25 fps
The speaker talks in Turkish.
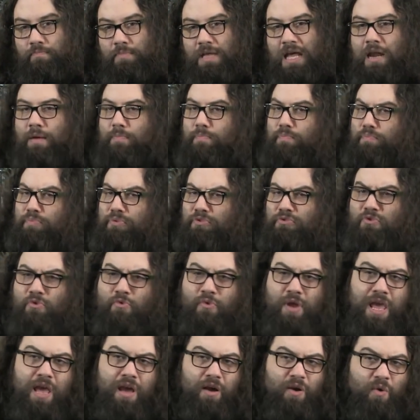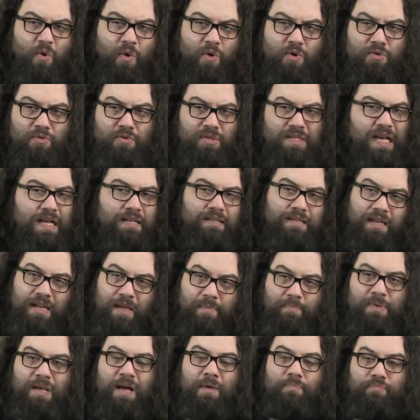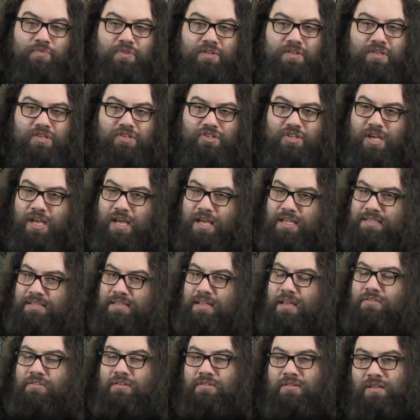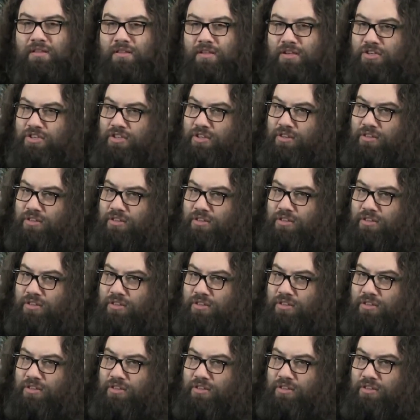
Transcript: Yani Blu-ray'e koyun zaten hep yaptığınız şey. Extended Edition,